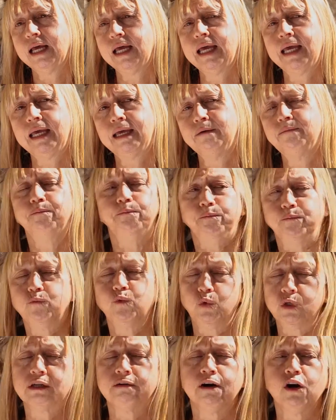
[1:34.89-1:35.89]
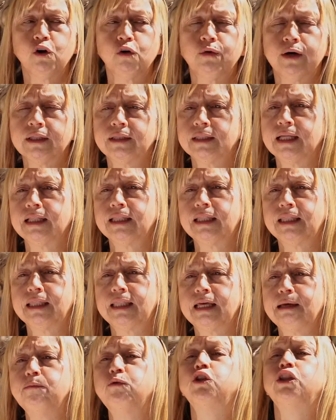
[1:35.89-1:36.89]
Eh, un trabajo
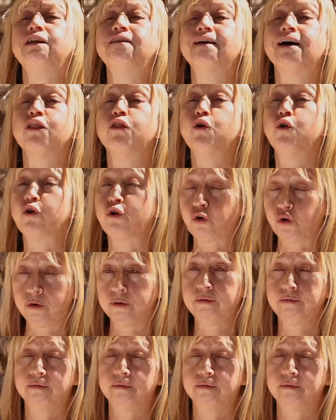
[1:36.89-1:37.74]
bastante motivador,